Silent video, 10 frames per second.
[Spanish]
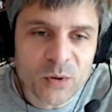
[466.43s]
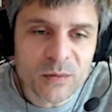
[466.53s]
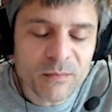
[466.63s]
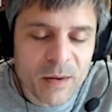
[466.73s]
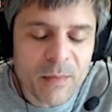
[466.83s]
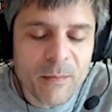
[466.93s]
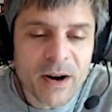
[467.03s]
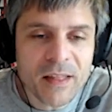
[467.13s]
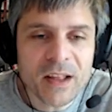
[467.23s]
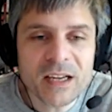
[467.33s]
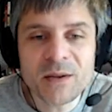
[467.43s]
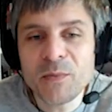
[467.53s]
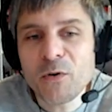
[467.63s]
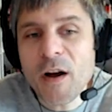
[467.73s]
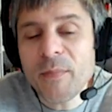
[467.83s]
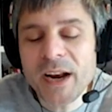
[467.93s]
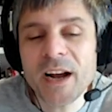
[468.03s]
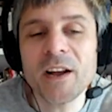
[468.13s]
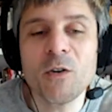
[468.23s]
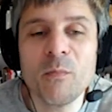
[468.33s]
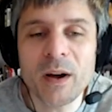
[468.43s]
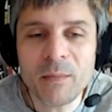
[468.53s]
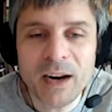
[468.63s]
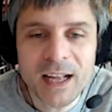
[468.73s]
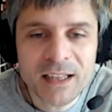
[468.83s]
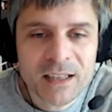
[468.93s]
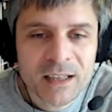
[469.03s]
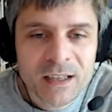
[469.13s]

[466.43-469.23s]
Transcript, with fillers: me, parecía siempre una pena que con Parmalat,